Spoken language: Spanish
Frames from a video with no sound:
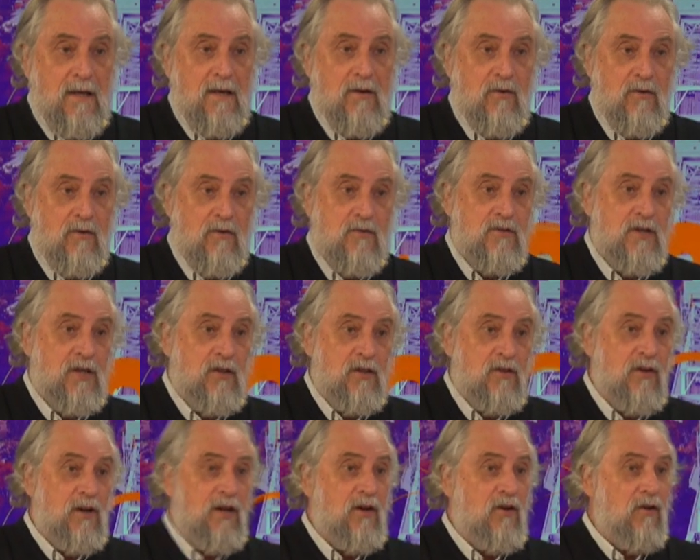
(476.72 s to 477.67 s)
con los
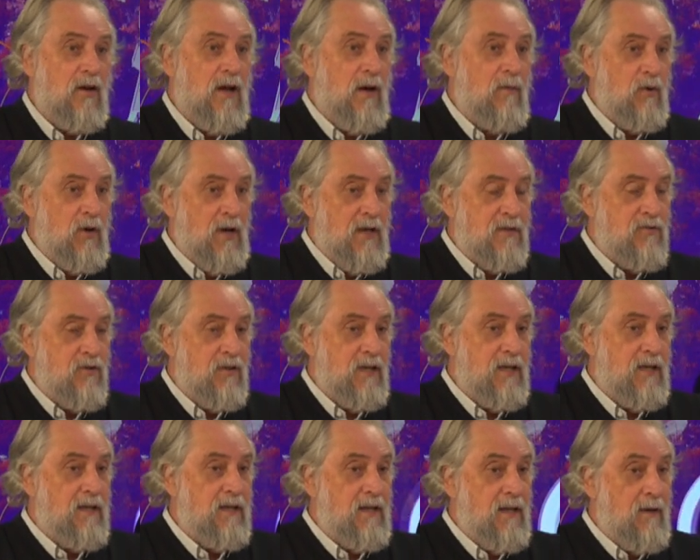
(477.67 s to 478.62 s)
sectores
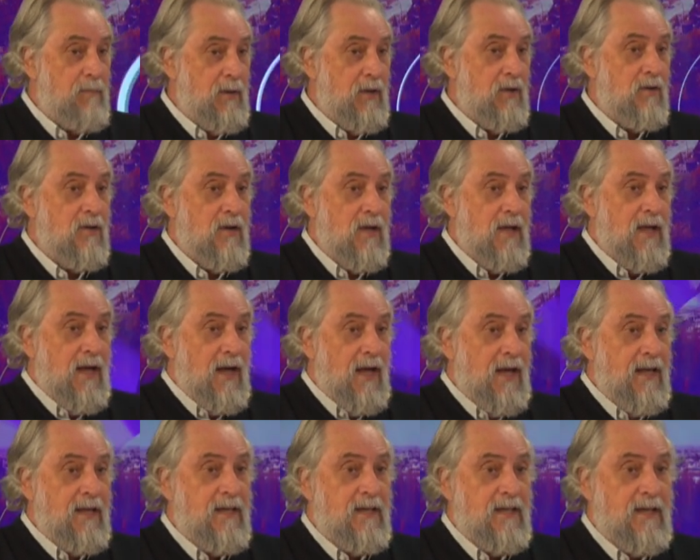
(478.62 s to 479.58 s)
colaboracionistas, pero
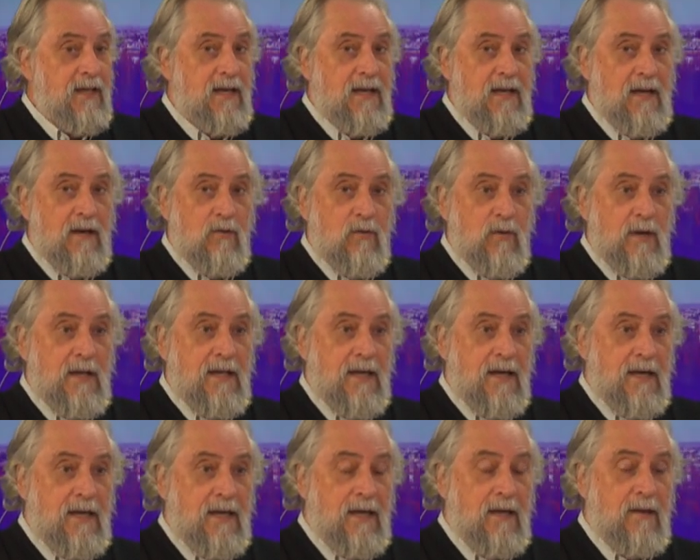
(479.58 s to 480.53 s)
hay que tener en
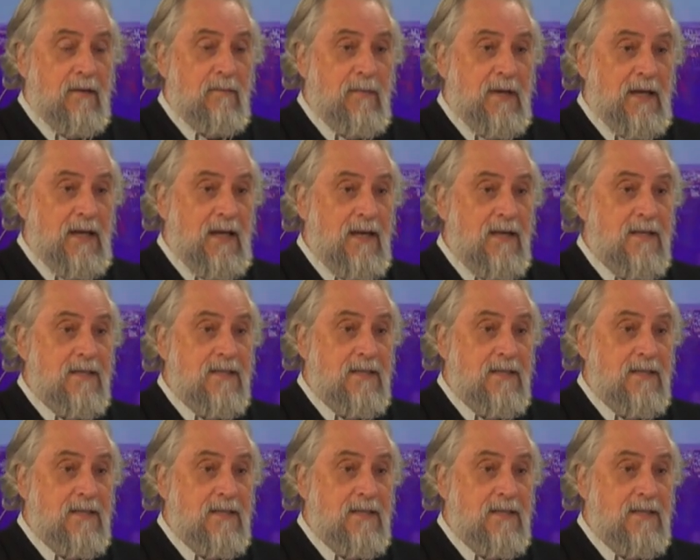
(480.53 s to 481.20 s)
cuenta que mi ley